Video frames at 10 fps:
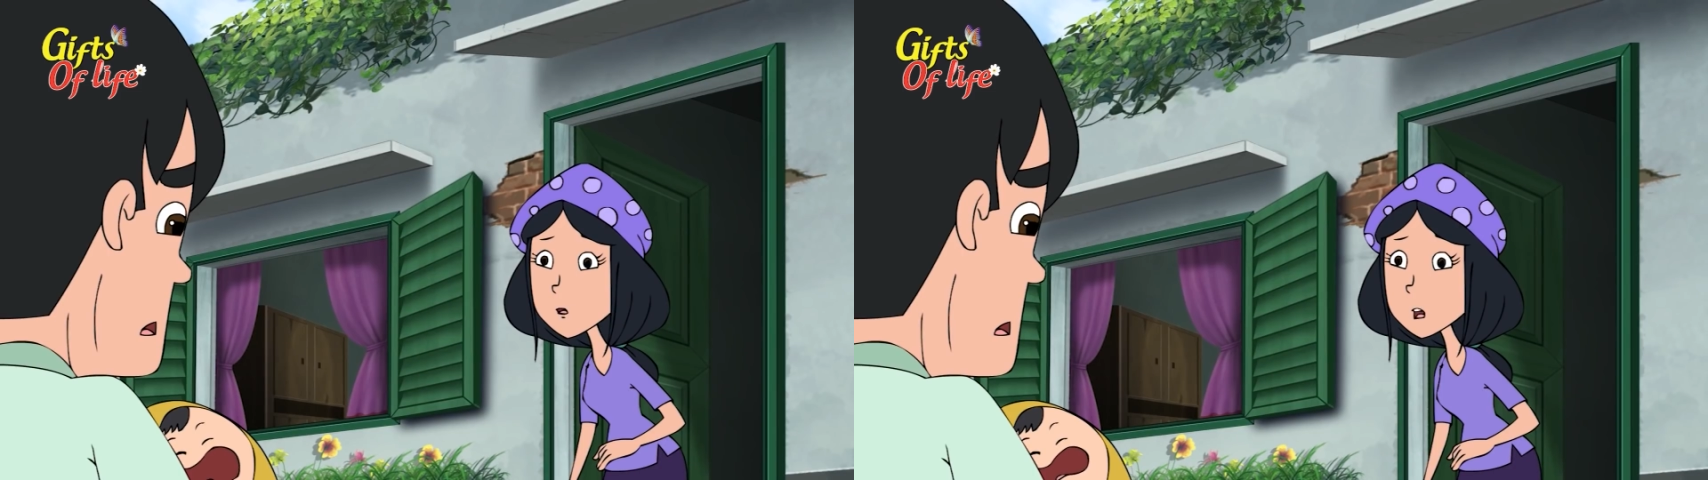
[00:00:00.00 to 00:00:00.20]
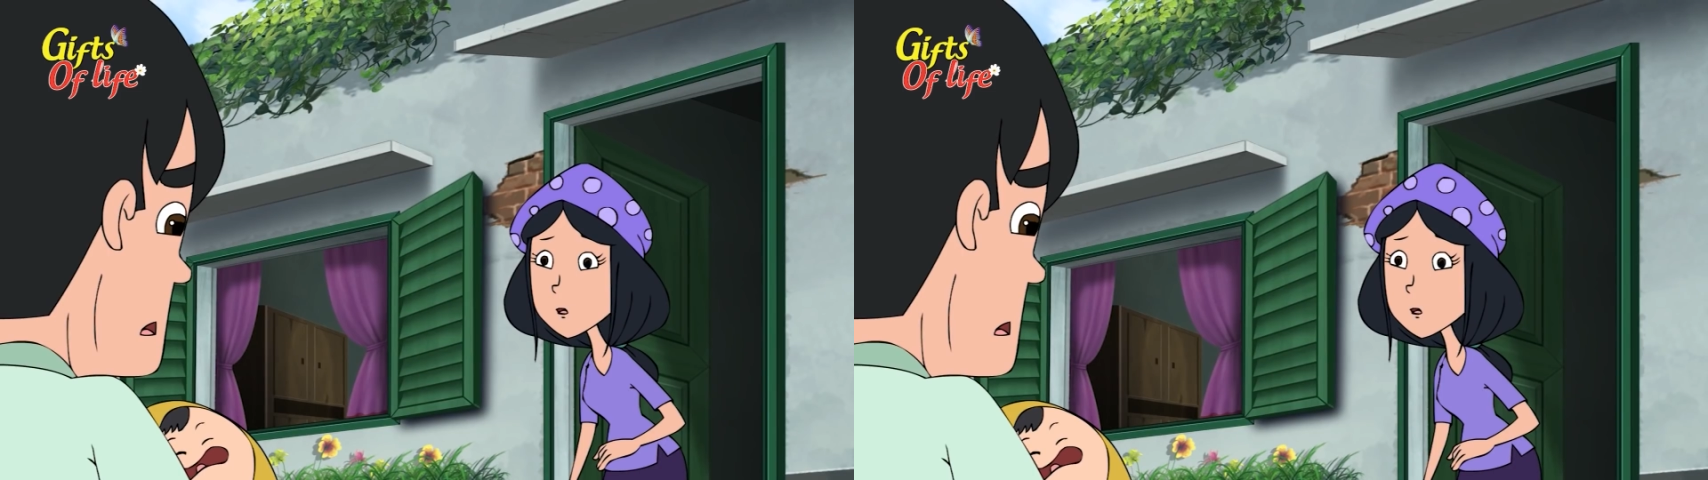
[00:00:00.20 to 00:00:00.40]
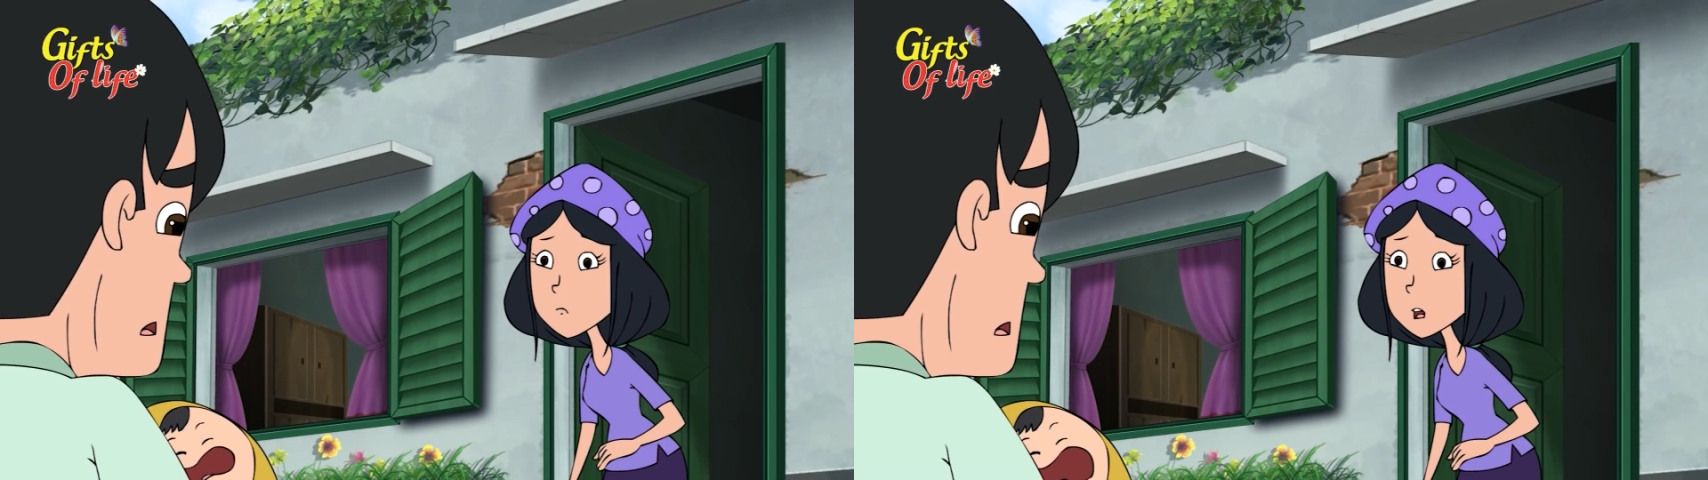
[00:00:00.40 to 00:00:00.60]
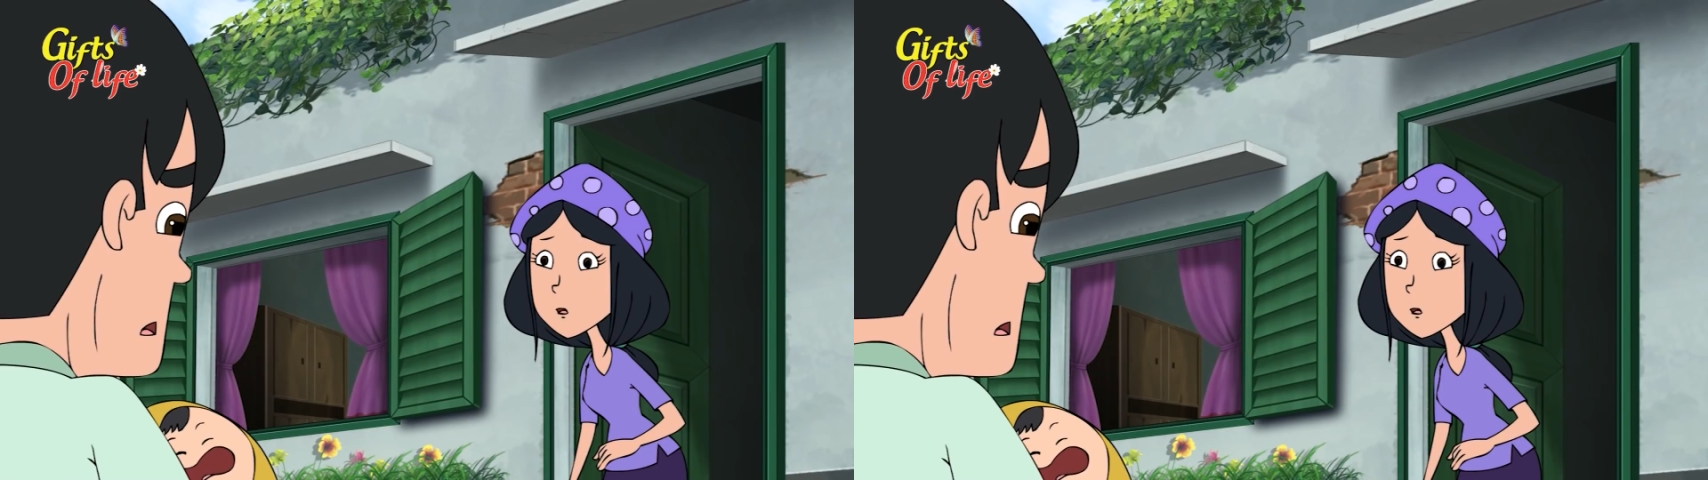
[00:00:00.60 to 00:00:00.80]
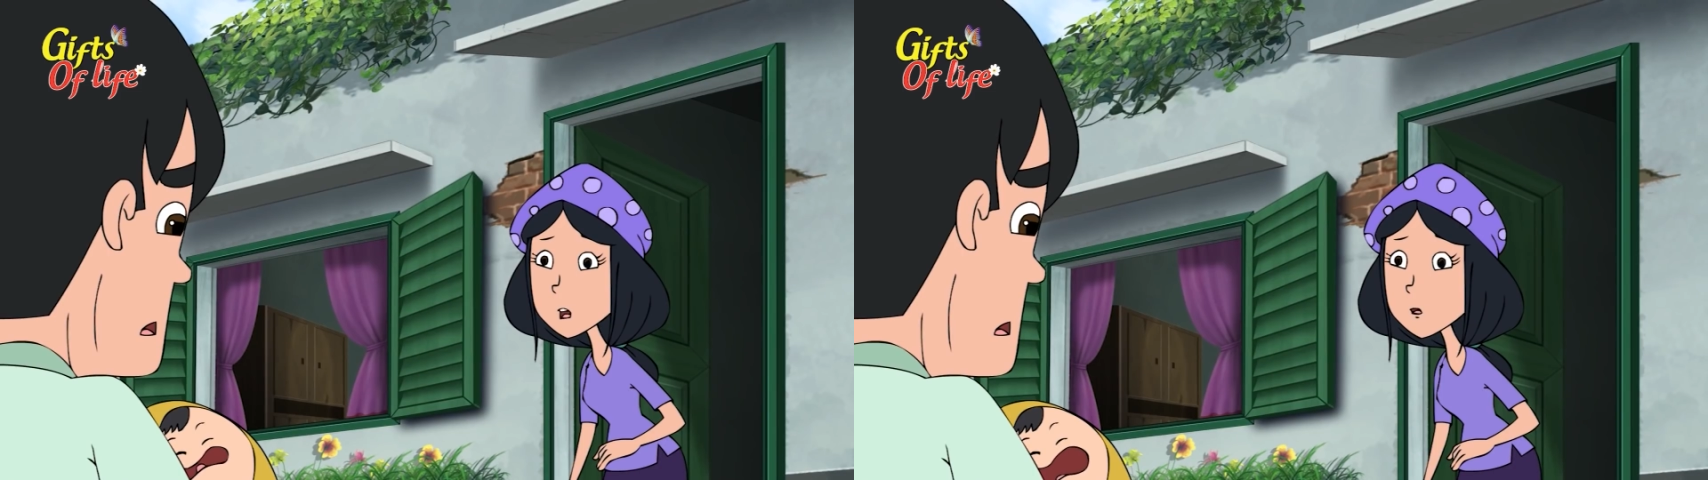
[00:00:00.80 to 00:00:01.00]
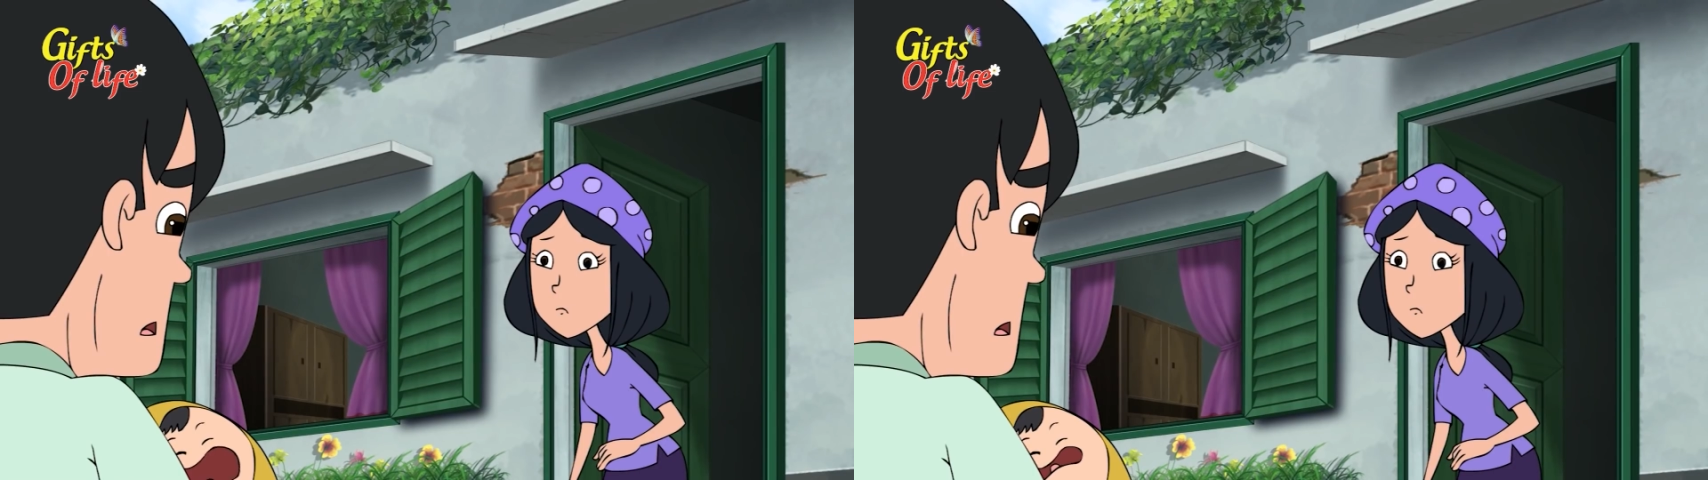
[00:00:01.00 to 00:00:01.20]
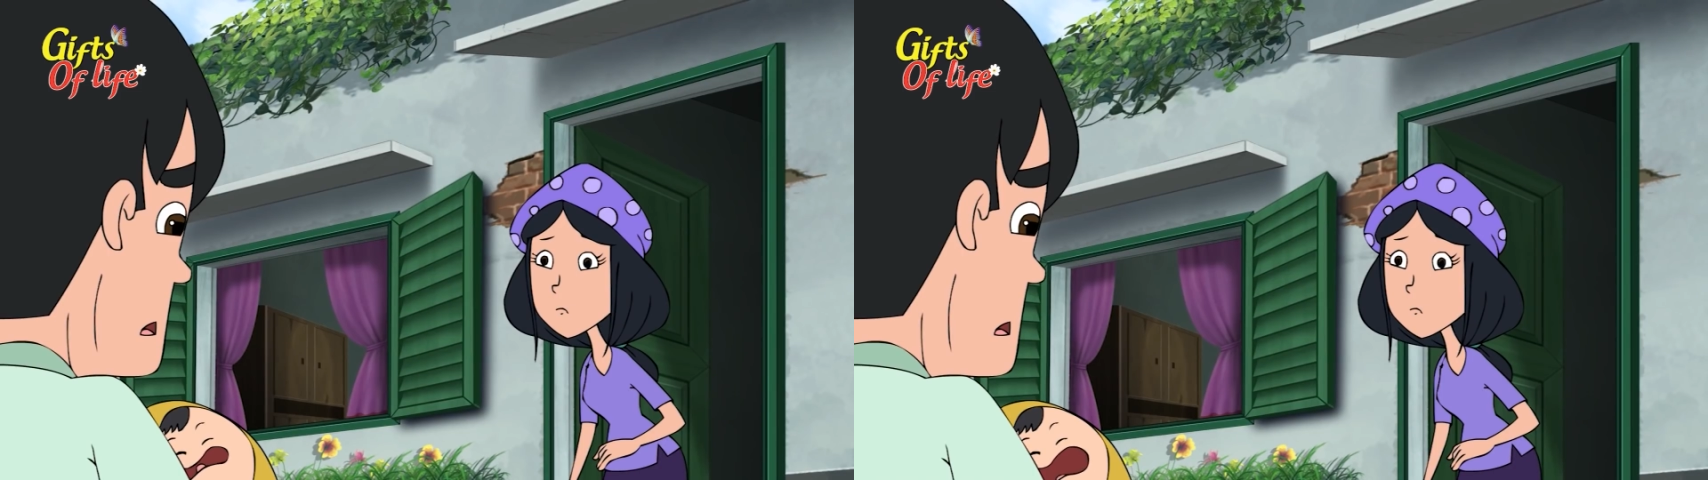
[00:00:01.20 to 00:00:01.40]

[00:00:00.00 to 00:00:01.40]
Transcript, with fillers: khô cả cổ họng rồi kìa